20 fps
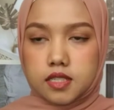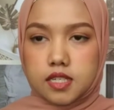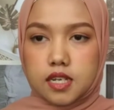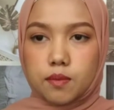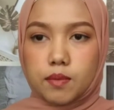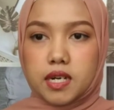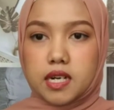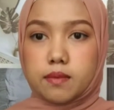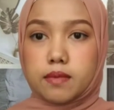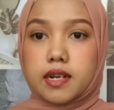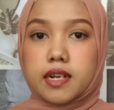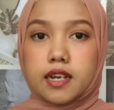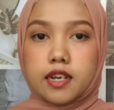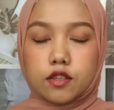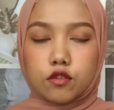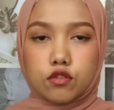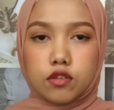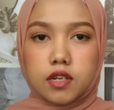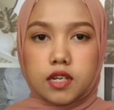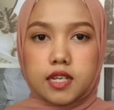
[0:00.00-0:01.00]
yang mana mereka
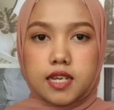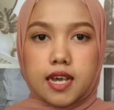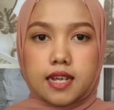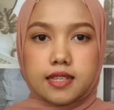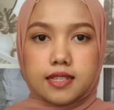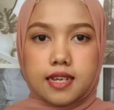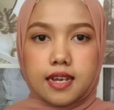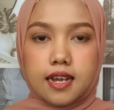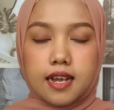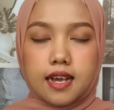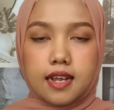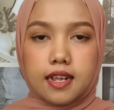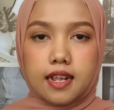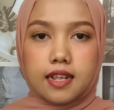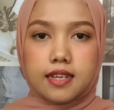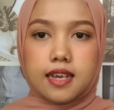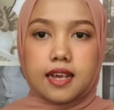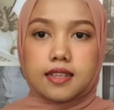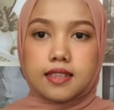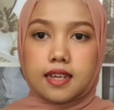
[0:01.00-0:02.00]
tuh ngelihatnya hal-hal
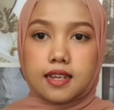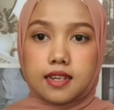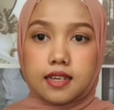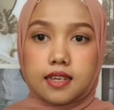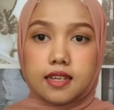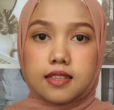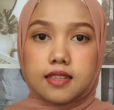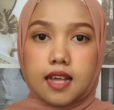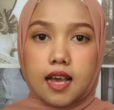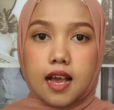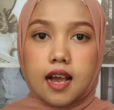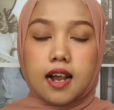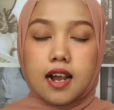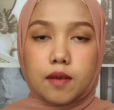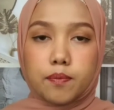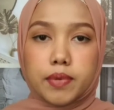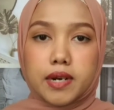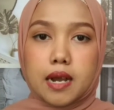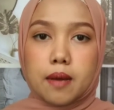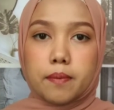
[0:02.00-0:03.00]
yang tadi kita
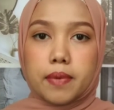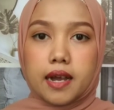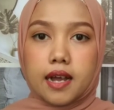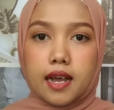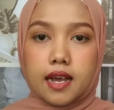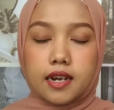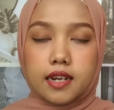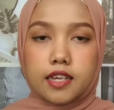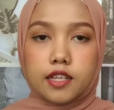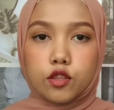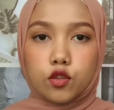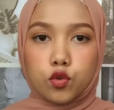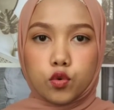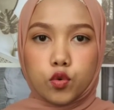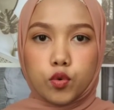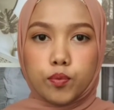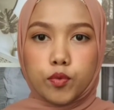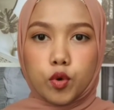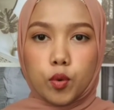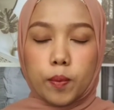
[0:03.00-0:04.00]
anggap penampakan itu
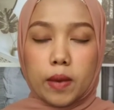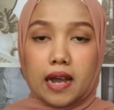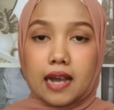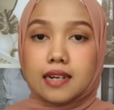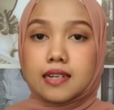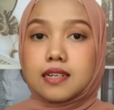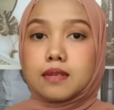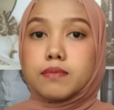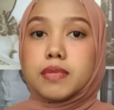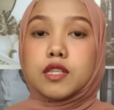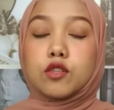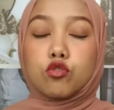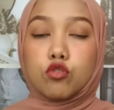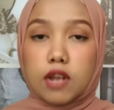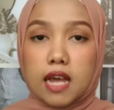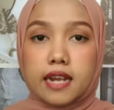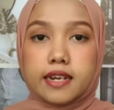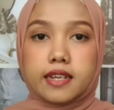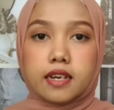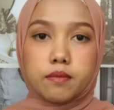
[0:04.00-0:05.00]
merupakan
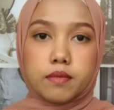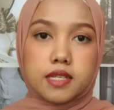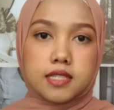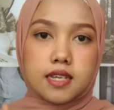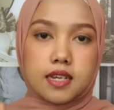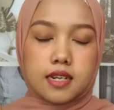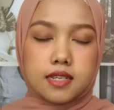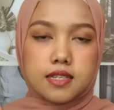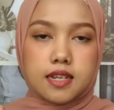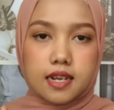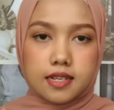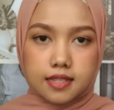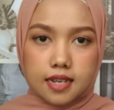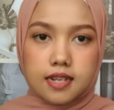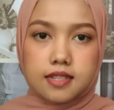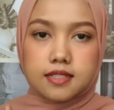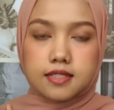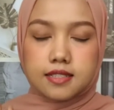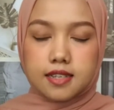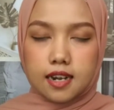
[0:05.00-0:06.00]
kebetulan yang bisa
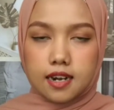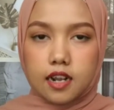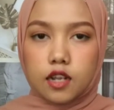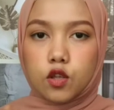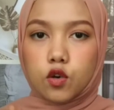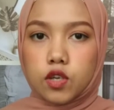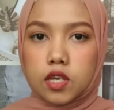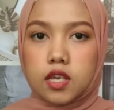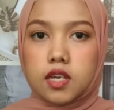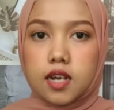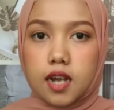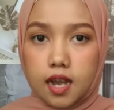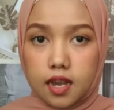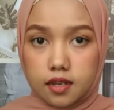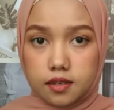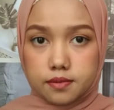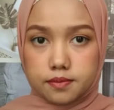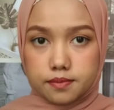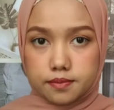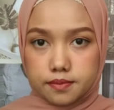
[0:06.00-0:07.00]
dijelaskan secara logika
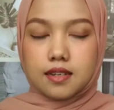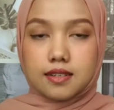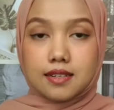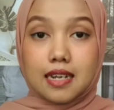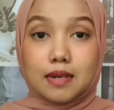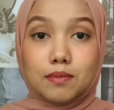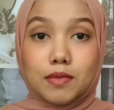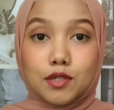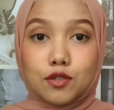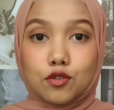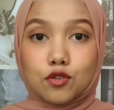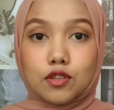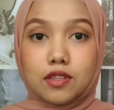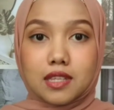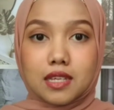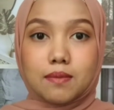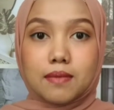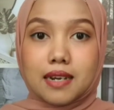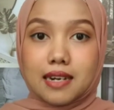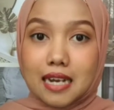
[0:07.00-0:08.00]
dan menurut
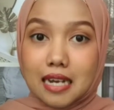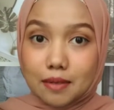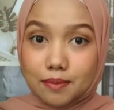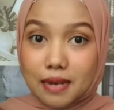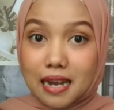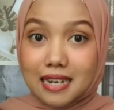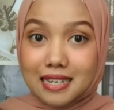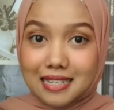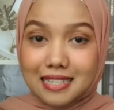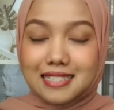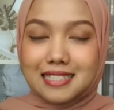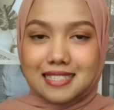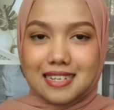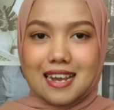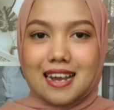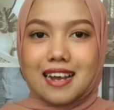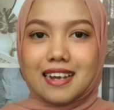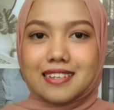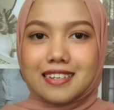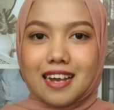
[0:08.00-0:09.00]
tim anak magis
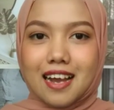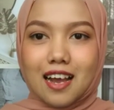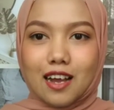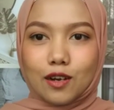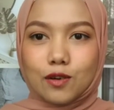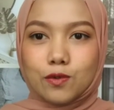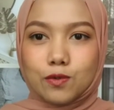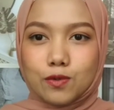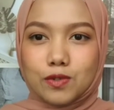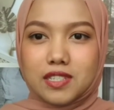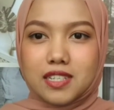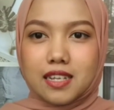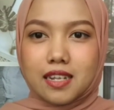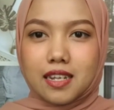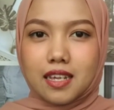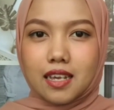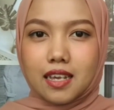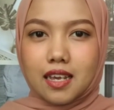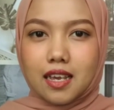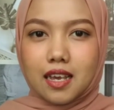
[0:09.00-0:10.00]
ya kayak aku
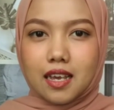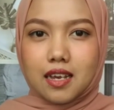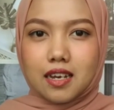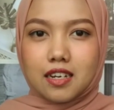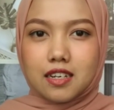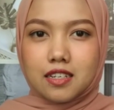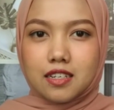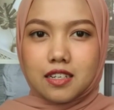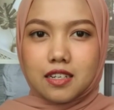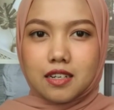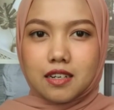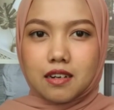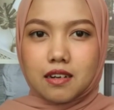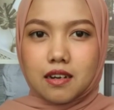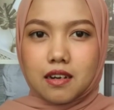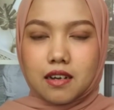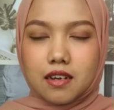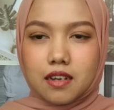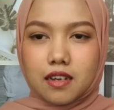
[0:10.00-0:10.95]
jadi eh